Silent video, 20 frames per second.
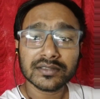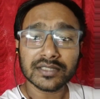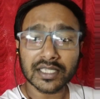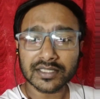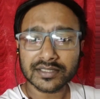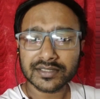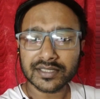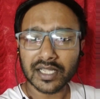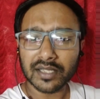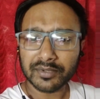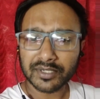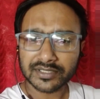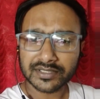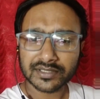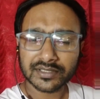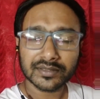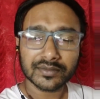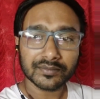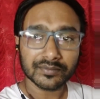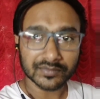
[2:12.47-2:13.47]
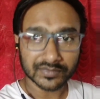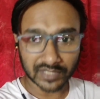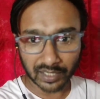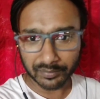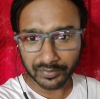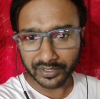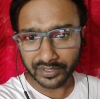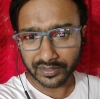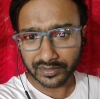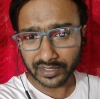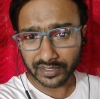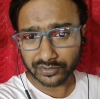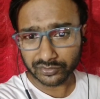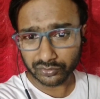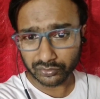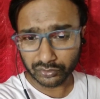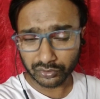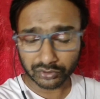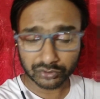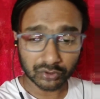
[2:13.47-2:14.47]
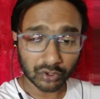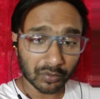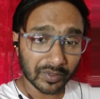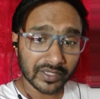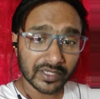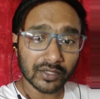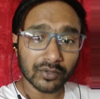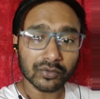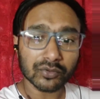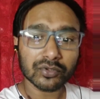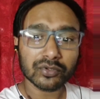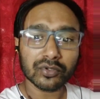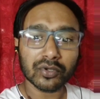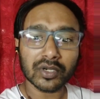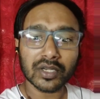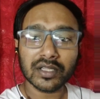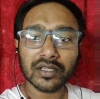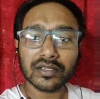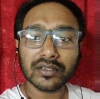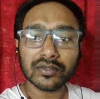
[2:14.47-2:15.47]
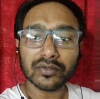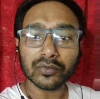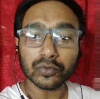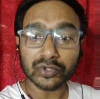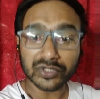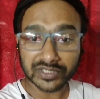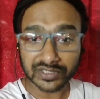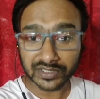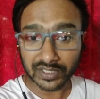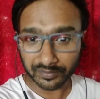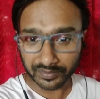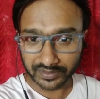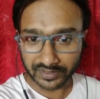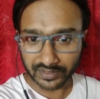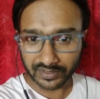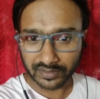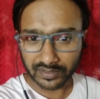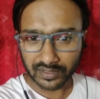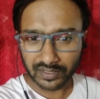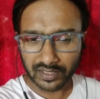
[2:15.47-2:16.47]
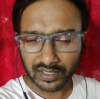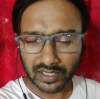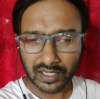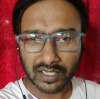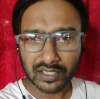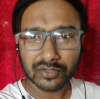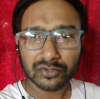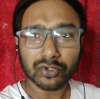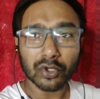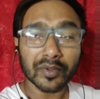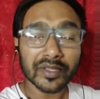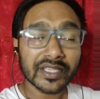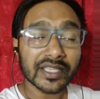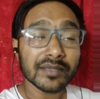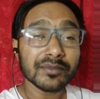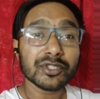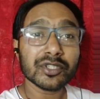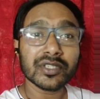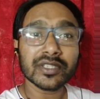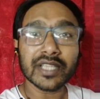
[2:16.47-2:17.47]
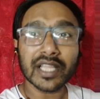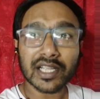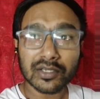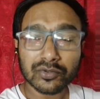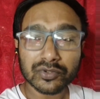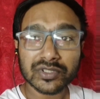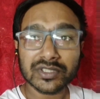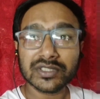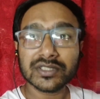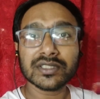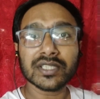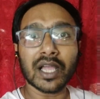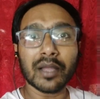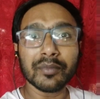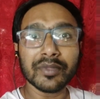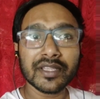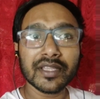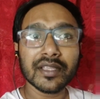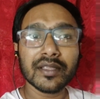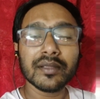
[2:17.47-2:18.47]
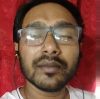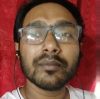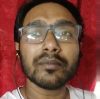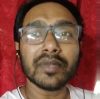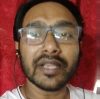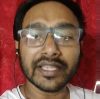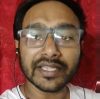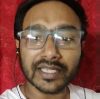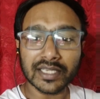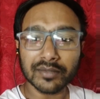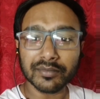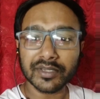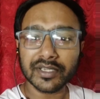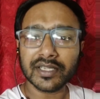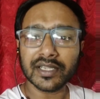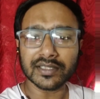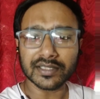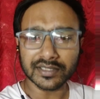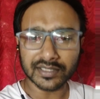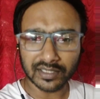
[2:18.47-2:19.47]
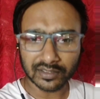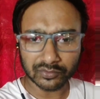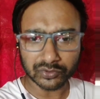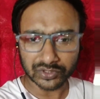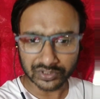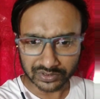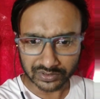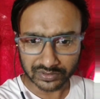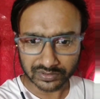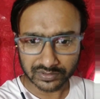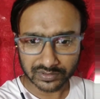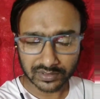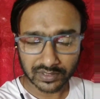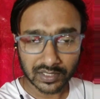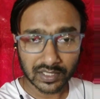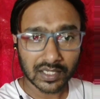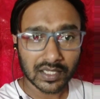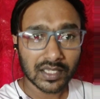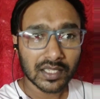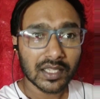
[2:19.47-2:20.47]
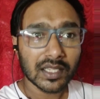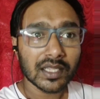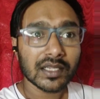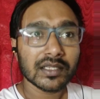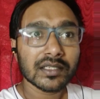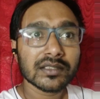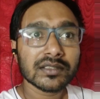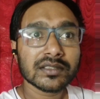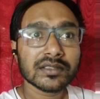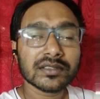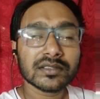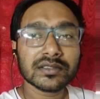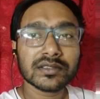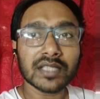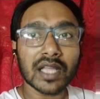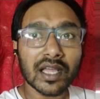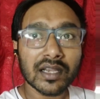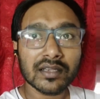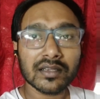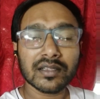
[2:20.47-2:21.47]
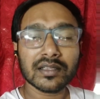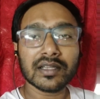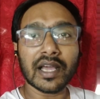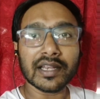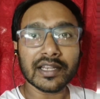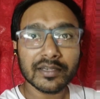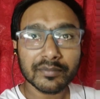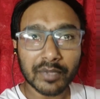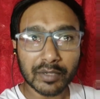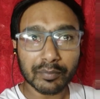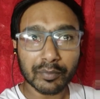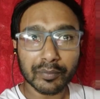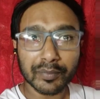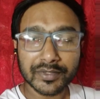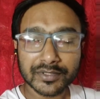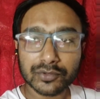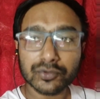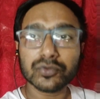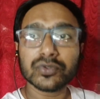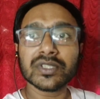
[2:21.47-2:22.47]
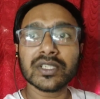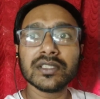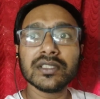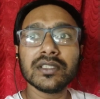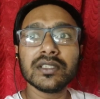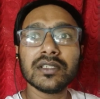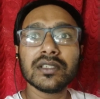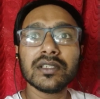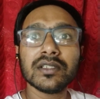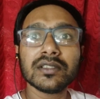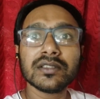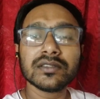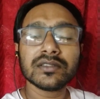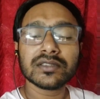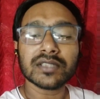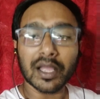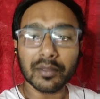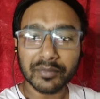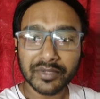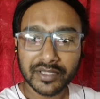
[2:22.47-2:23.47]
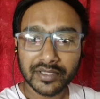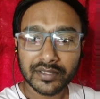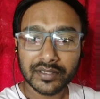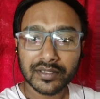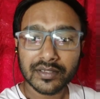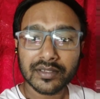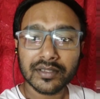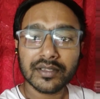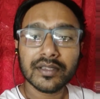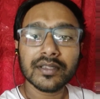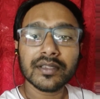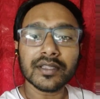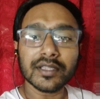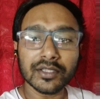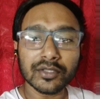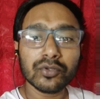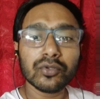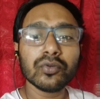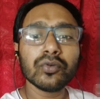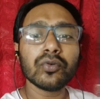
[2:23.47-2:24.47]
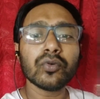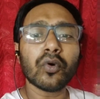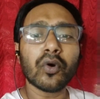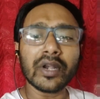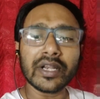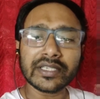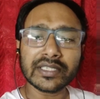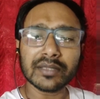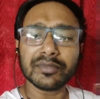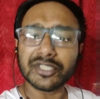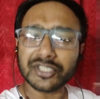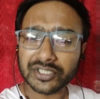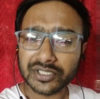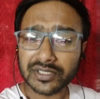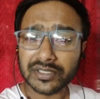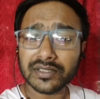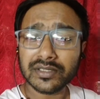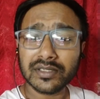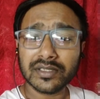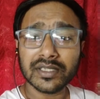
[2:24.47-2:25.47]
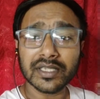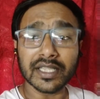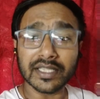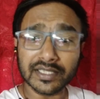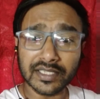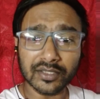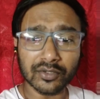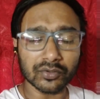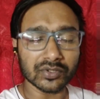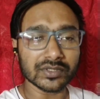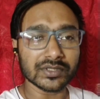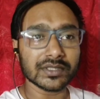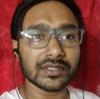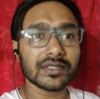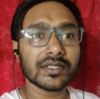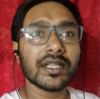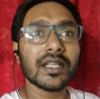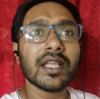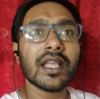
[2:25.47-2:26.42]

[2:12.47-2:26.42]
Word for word: যারা স্টাফ আছে দ্রাবিড থেকে শুরু করে সবাইকে অনুরোধ করা উচিত আমাদের সবাইকে এই বিষয়টা দেখা উচিত স্বামীকে প্লেইং ইলেভেনে খেলতে দেওয়া উচিত তার কারেন্ট পারফরমেন্স অনুযায়ী স্বামী কিন্তু অনেকটা বেশি এগিয়ে রয়েছে